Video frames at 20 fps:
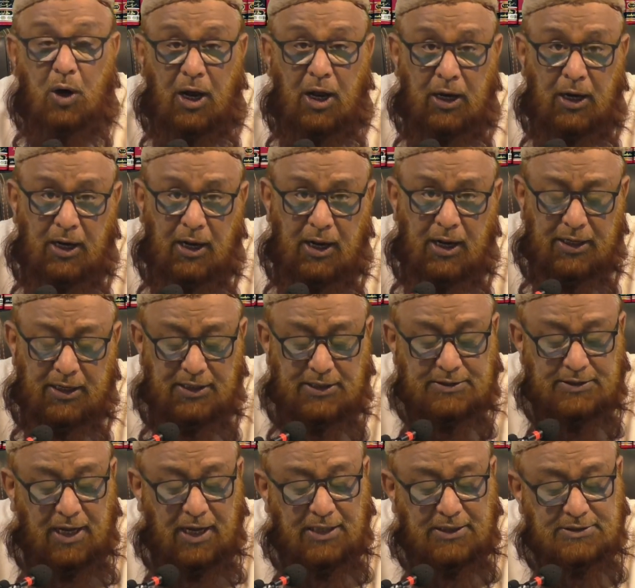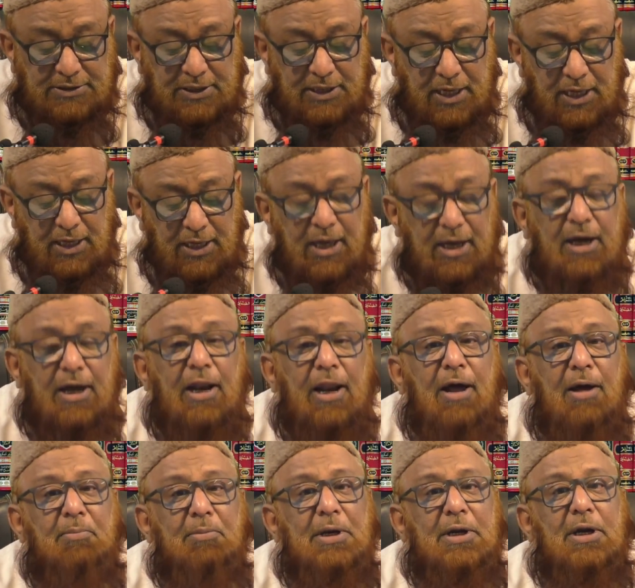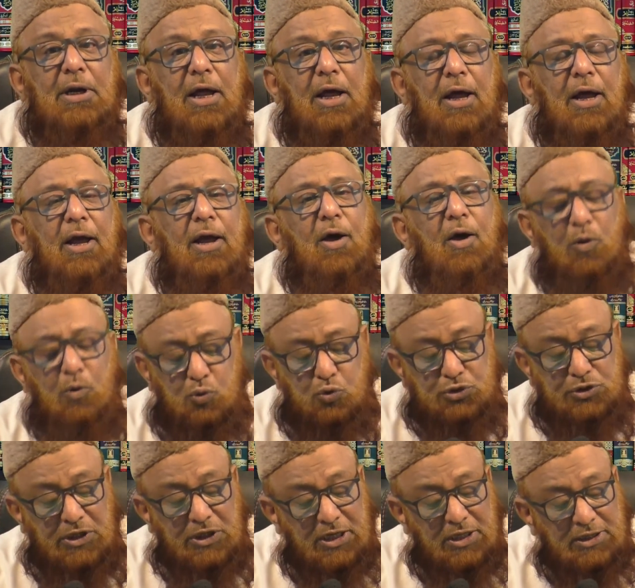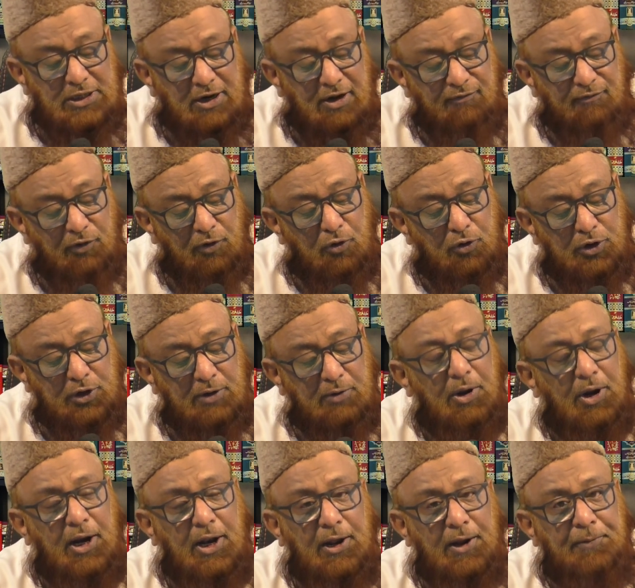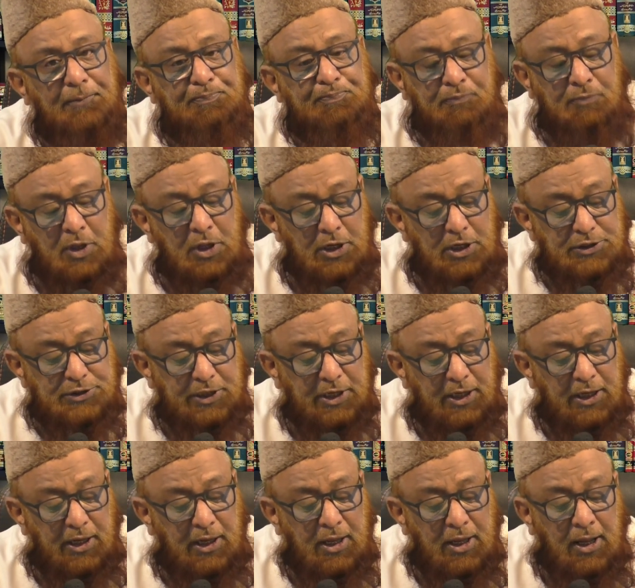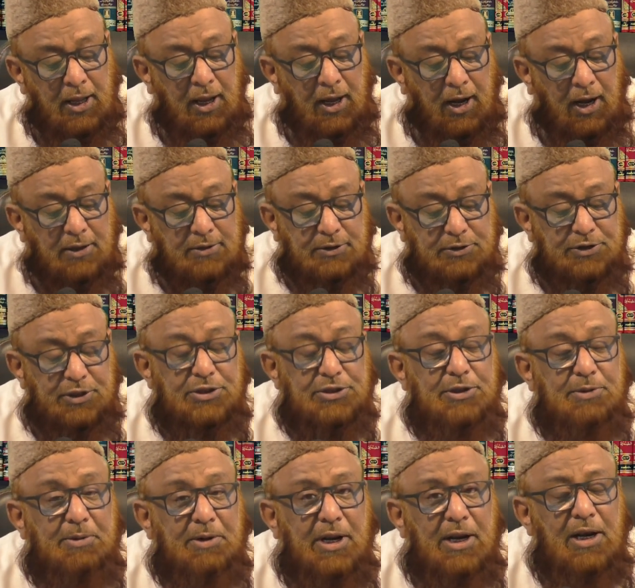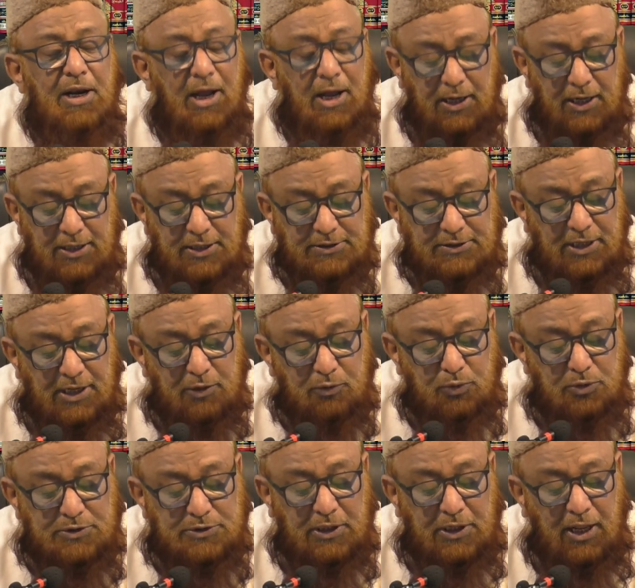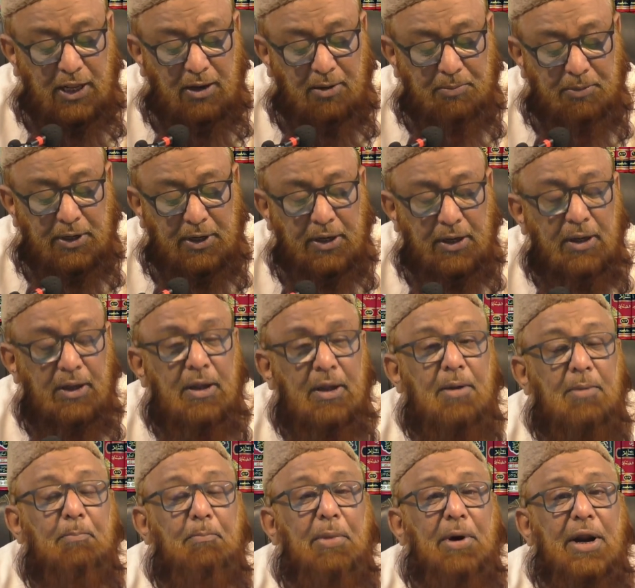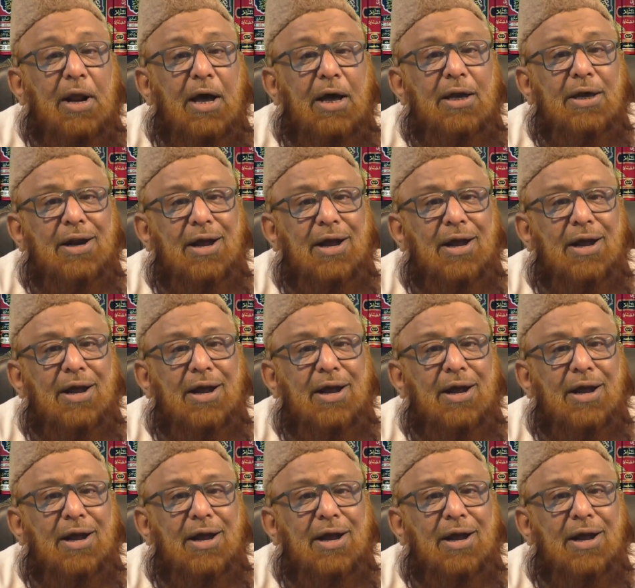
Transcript: अल्लाह की ज़ात से ही ये कलाम निकला है और उसी की तरफ लौटने वाला है इसे हज़रत जबरील सलाम ने बरह